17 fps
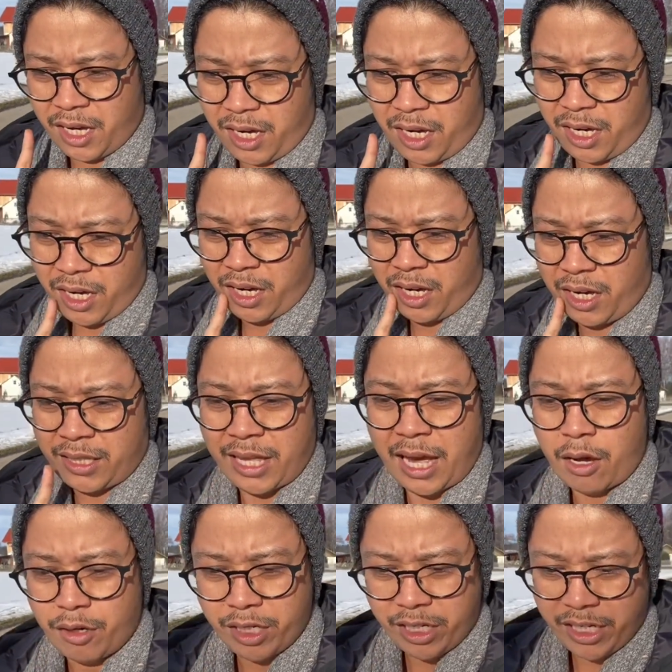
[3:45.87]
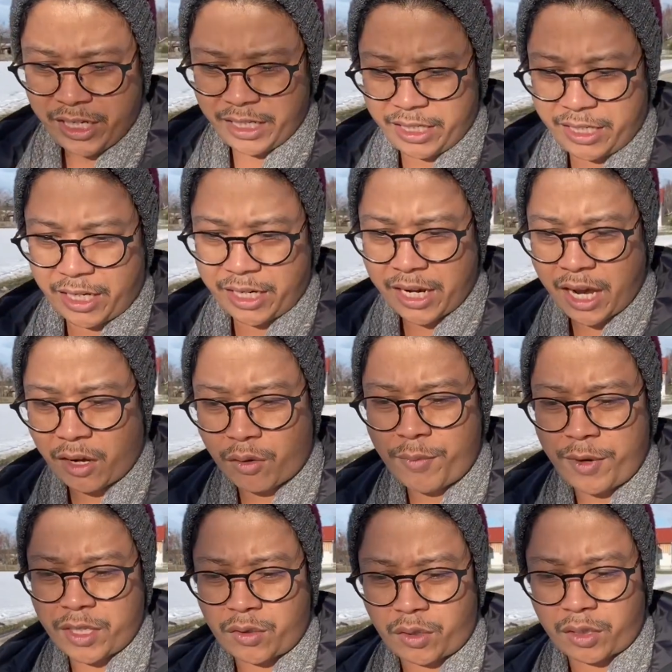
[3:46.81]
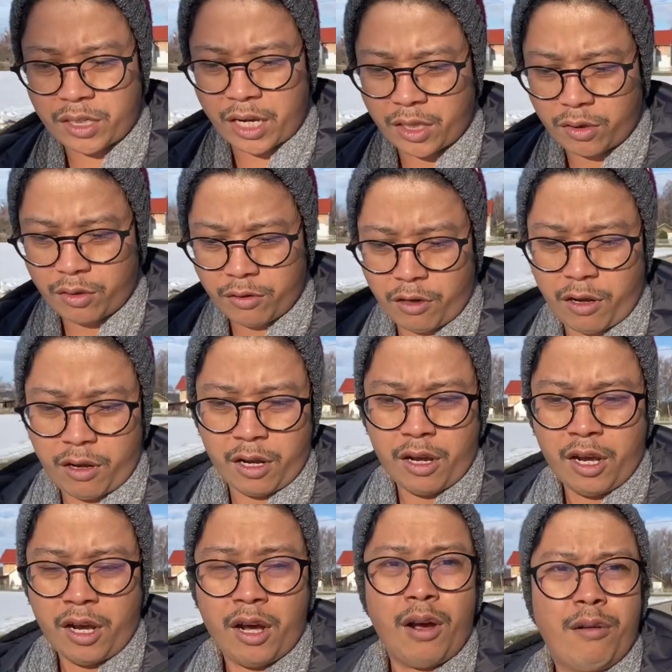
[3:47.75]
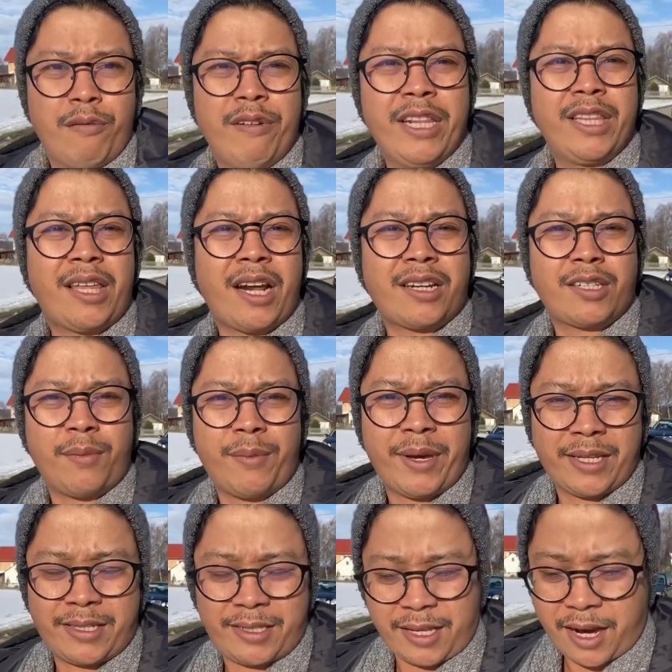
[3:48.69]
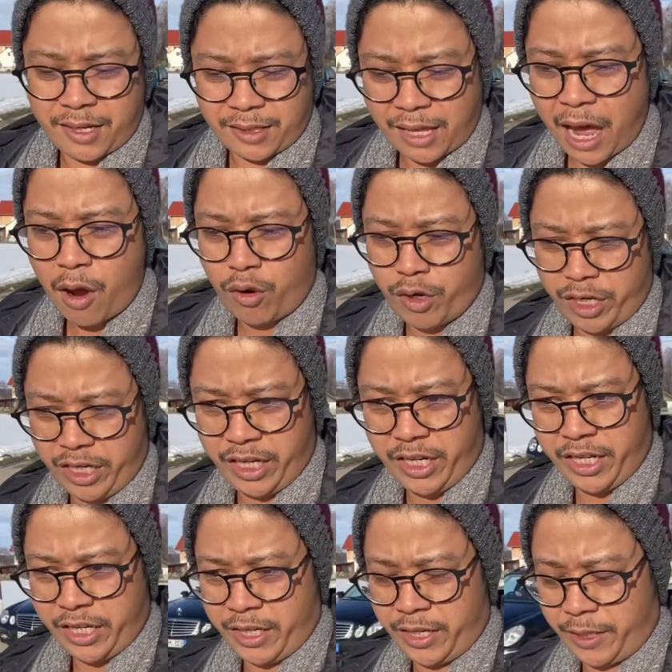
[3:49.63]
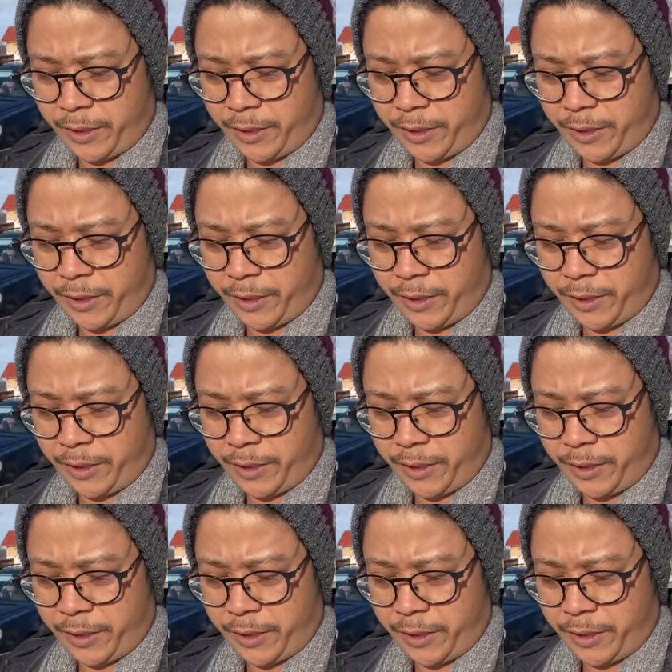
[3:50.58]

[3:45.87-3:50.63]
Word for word: uh, tahun ini jadi aku masuknya itu winter semester tahun ini